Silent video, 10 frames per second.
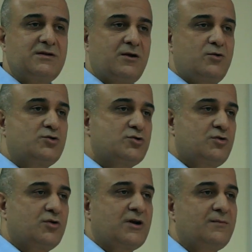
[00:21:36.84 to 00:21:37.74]
Mesela
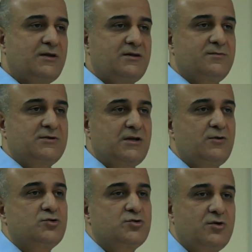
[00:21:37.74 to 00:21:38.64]
3 kilogram
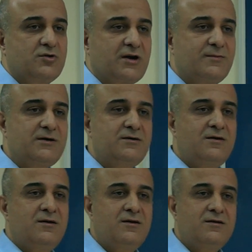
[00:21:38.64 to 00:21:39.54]
dediğimizde 3 kilogramı
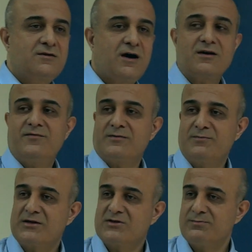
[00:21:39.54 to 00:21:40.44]
tarif
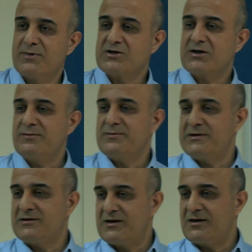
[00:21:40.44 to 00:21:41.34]
etmek için başka
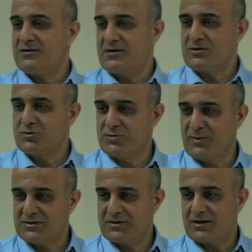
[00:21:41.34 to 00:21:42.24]
bir bilgiye ihtiyaç
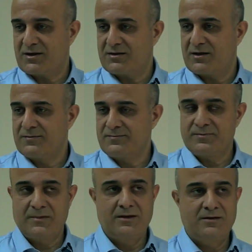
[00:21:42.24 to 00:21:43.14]
duymayız genelde.
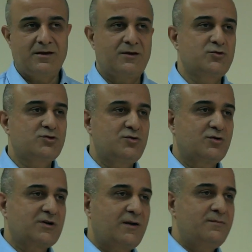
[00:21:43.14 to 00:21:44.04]
Yani 3
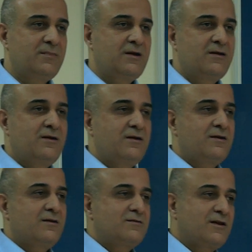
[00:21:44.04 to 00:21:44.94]
kilogram
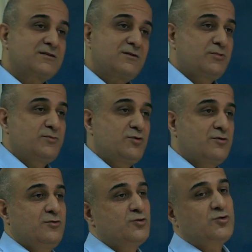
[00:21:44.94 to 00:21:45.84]
nasıl bir
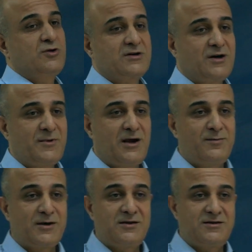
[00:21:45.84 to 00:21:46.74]
büyüklük? 3 kilogram
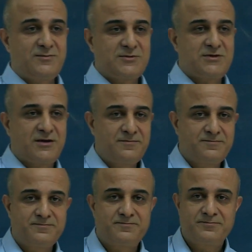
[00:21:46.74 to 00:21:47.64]
elma dediğimizde.
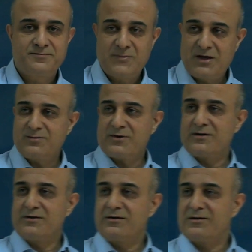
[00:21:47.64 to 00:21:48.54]
Değil mi?
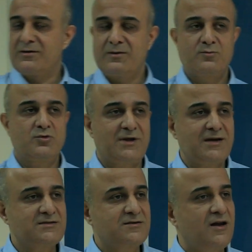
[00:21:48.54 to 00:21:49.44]

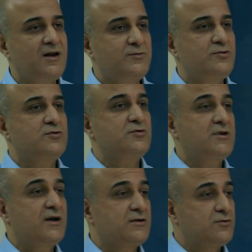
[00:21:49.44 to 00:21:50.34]
Bunlara skaler
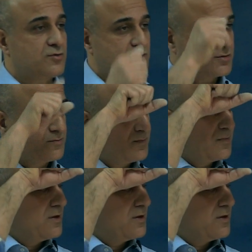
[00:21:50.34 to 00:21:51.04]
büyüklükler diyoruz.